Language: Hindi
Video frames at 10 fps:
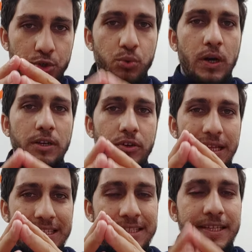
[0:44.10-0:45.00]

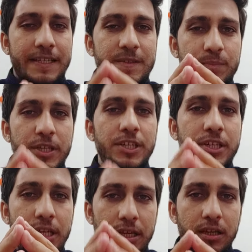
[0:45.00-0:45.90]
206
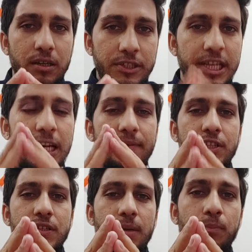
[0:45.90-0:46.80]
पीडीडी डेली
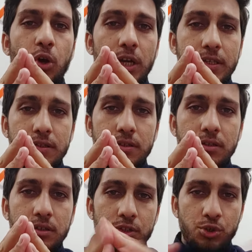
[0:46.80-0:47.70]
वेजेस एम्प्लॉयज
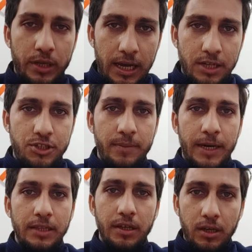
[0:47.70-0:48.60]
जो कि आज के
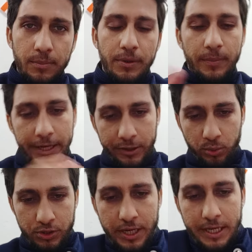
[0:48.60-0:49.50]
बाद
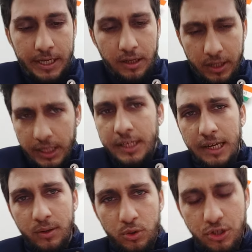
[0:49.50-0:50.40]
परमानेंट हो जाएंगे
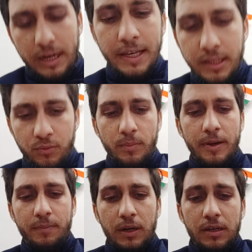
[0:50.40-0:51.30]
इनके लिए कुछ शराइत है वो
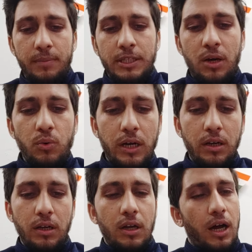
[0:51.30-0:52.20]
मैं
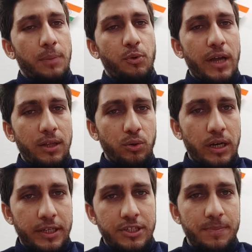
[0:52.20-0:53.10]
बताऊंगा आपको याद
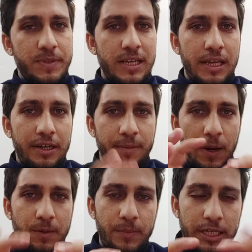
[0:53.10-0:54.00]
होगा कि जब से
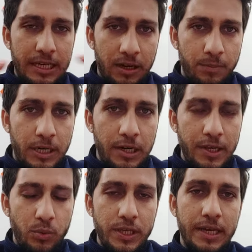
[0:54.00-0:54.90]
डिपार्टमेंट की
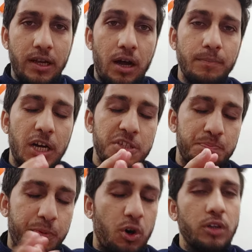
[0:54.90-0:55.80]
अनबंडलिंग हुई है कामकाज
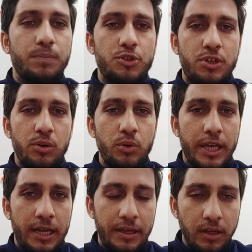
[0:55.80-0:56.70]
बहुत मुश्किल हो
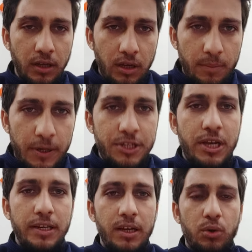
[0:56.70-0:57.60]
गया है
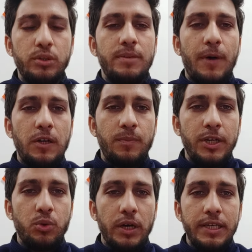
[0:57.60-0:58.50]
परेशानियां खुद
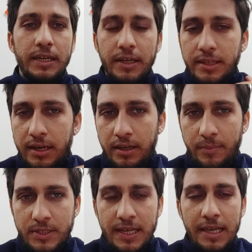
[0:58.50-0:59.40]
डिपार्टमेंट को आई हैं कई तरह
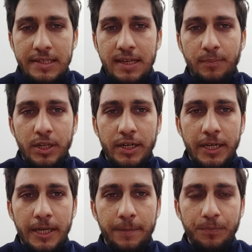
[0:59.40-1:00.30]
के मसाइल सामने
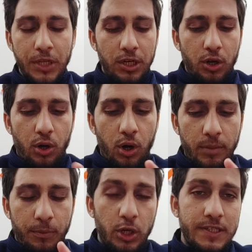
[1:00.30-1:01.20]
रहे हैं
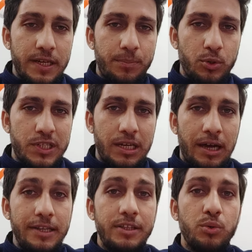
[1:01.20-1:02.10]
और बहुत सारी पोस्टें
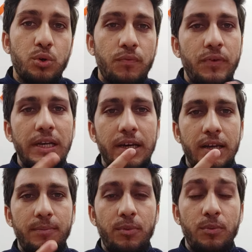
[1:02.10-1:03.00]
खाली थी उनको फिल
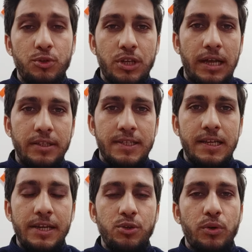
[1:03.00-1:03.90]
करने में भी मुश्किल
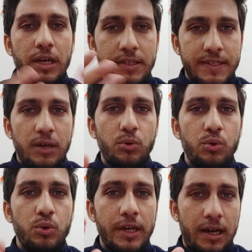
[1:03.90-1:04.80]
इसलिए आई क्योंकि हजारों
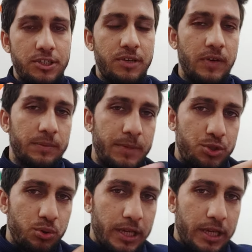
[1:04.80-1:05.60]
लोग हैं आज के वक्त में जो